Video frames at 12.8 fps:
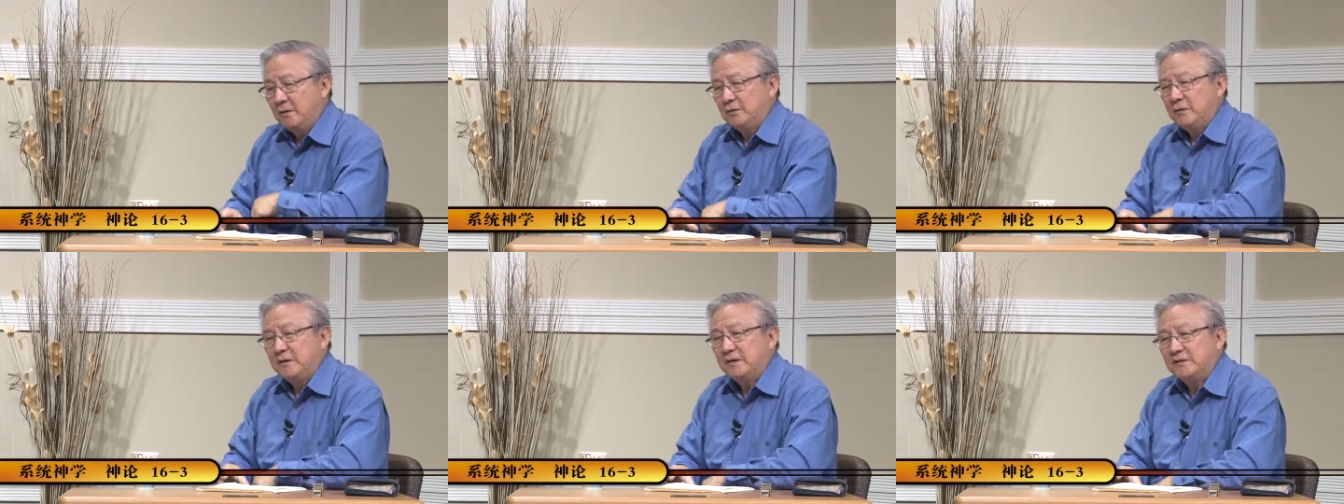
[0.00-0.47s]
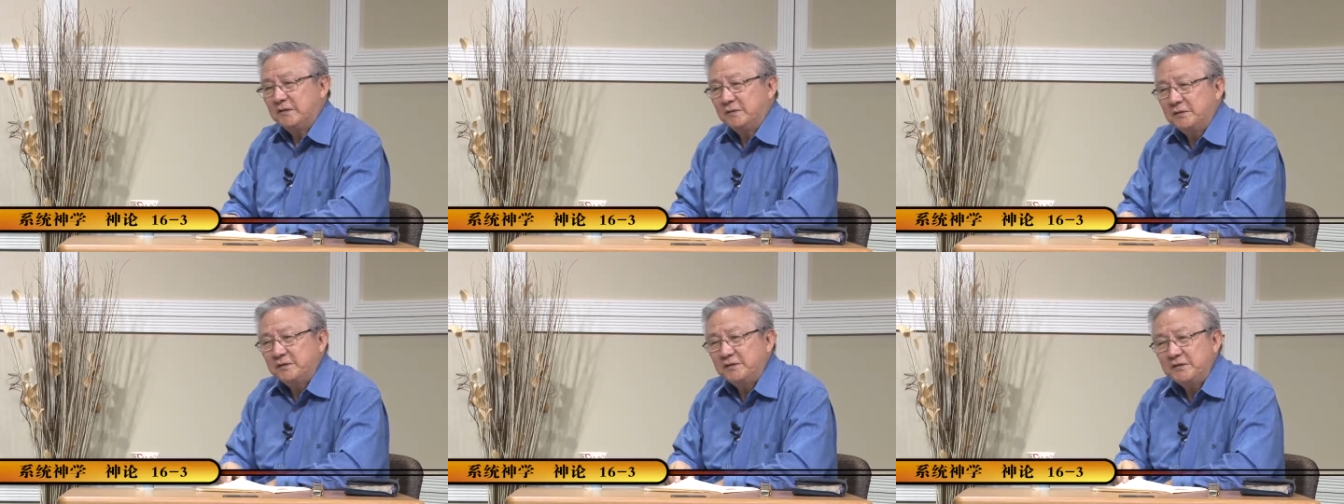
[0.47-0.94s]
所以，一个哲
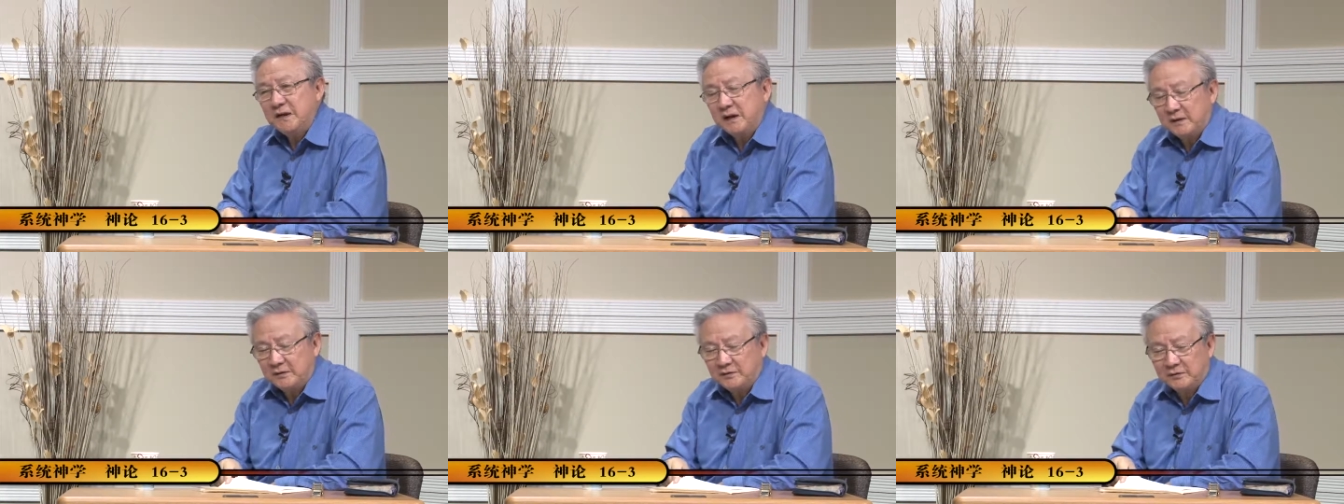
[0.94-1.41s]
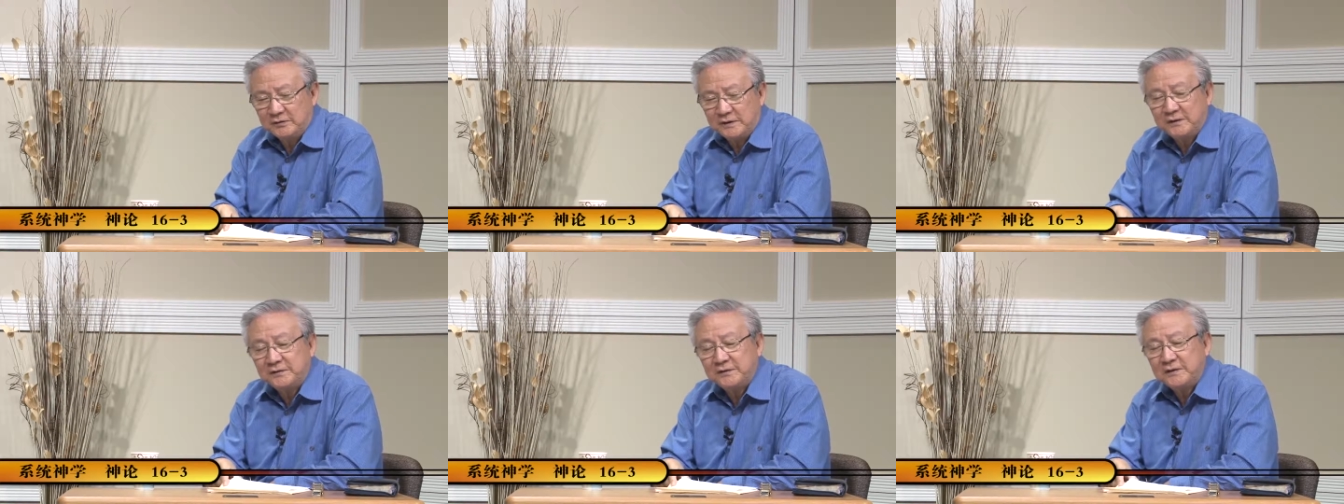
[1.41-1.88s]
学思想跟宗
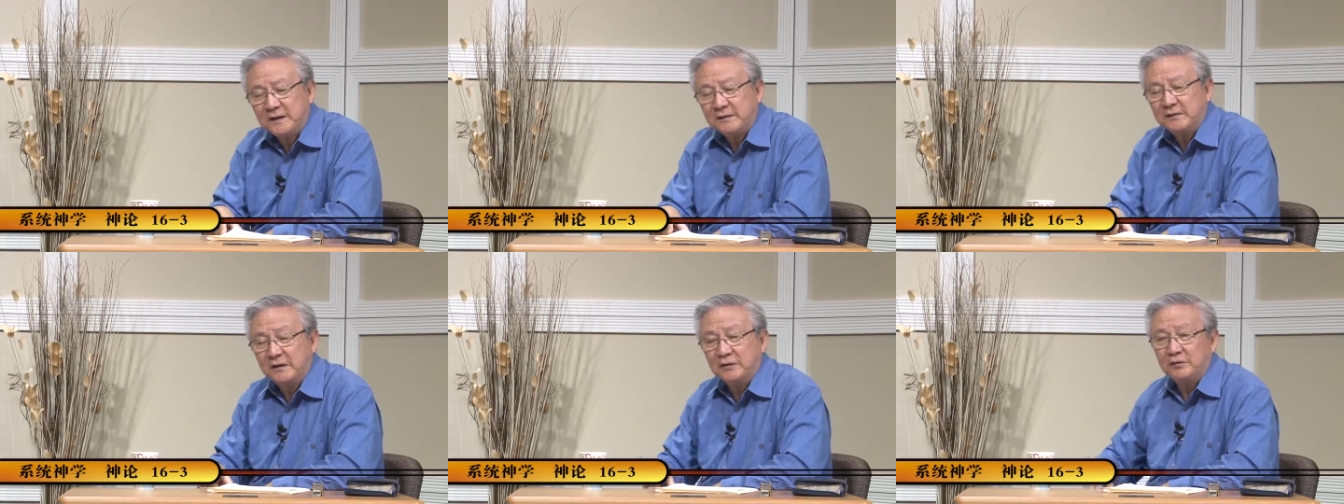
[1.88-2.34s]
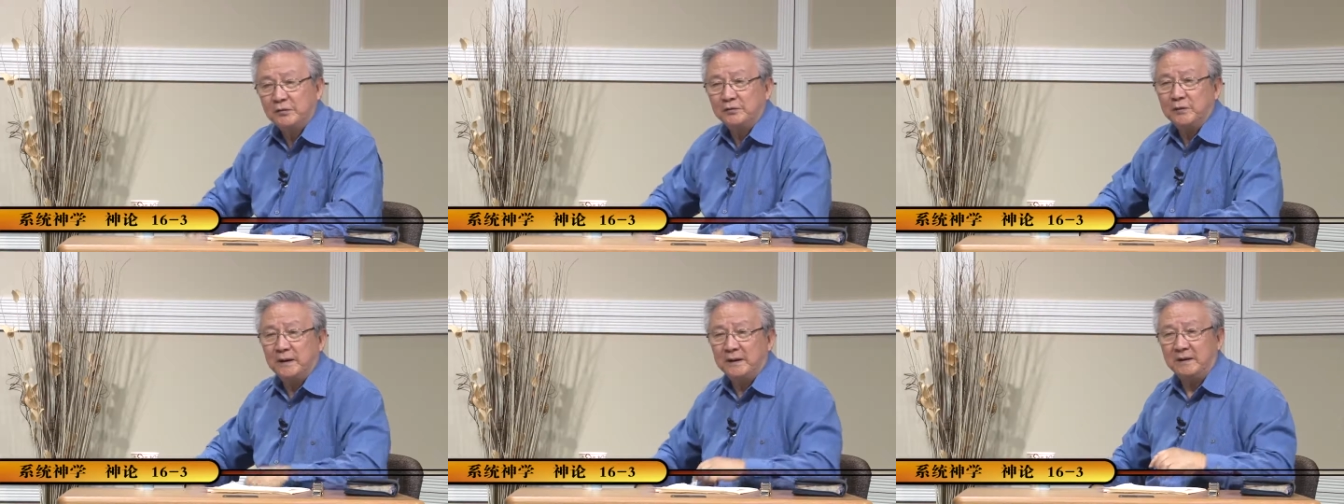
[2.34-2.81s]
教思想这个作
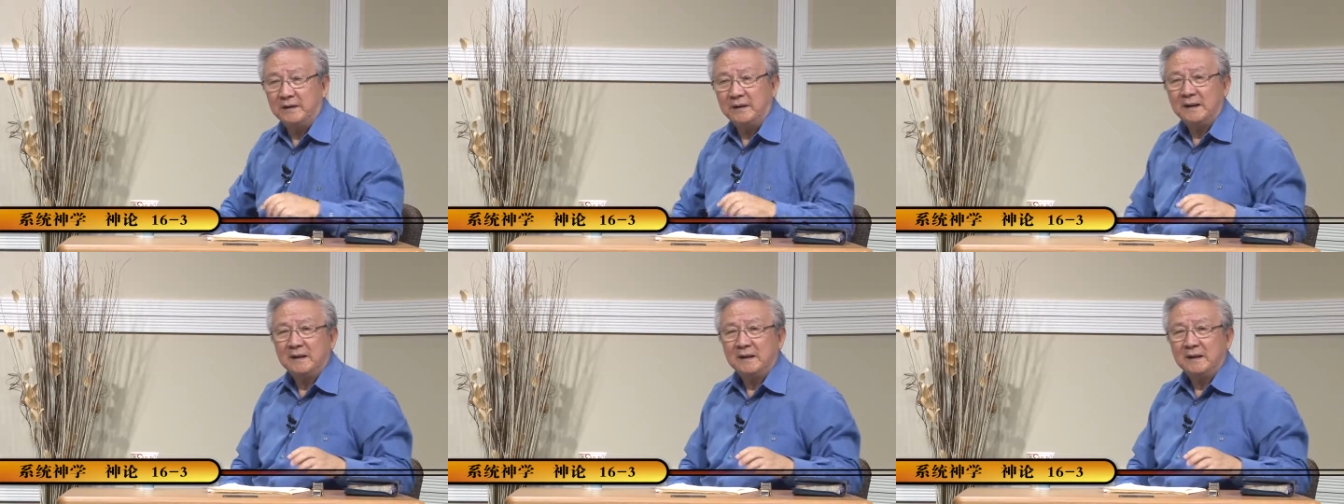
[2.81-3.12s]
对呢，